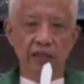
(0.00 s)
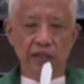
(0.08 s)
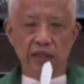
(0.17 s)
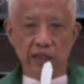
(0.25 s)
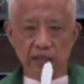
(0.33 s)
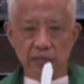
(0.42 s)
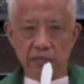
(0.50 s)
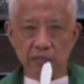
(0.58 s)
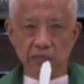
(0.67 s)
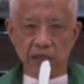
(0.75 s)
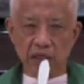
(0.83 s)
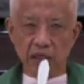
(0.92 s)
ng
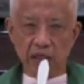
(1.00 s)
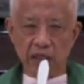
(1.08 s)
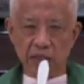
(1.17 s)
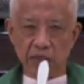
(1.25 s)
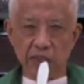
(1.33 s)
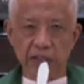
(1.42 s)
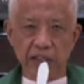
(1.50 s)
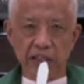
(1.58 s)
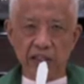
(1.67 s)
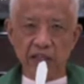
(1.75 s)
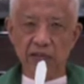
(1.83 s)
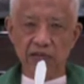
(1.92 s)
mga
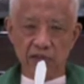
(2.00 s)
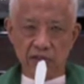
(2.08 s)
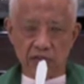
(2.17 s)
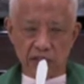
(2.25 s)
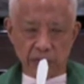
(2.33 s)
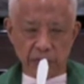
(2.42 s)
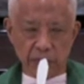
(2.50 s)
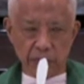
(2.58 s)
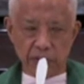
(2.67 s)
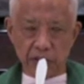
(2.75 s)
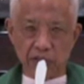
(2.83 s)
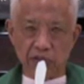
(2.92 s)
SBD sa
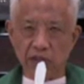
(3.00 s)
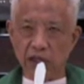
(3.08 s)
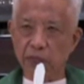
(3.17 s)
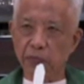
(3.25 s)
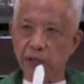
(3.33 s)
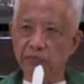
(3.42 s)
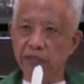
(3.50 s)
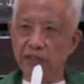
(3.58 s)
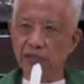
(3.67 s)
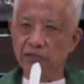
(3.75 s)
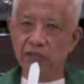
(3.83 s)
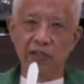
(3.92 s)
Philippine Central
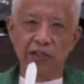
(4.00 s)
Province.